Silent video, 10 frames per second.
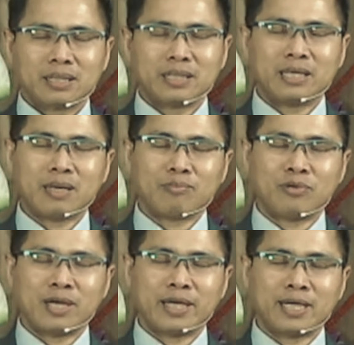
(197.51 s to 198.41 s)

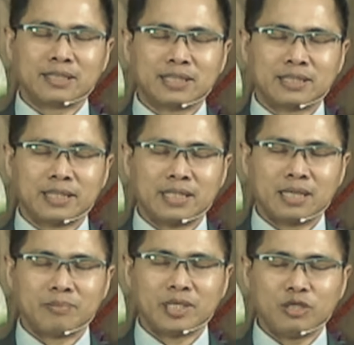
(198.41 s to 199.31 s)
kehendak-Mulah yang terjadi
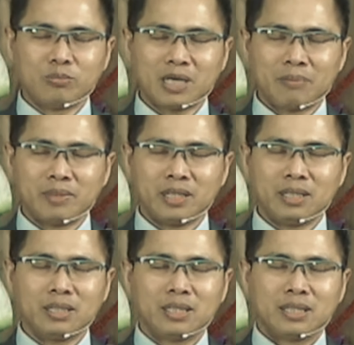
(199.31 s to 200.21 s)
dalam hidup kami,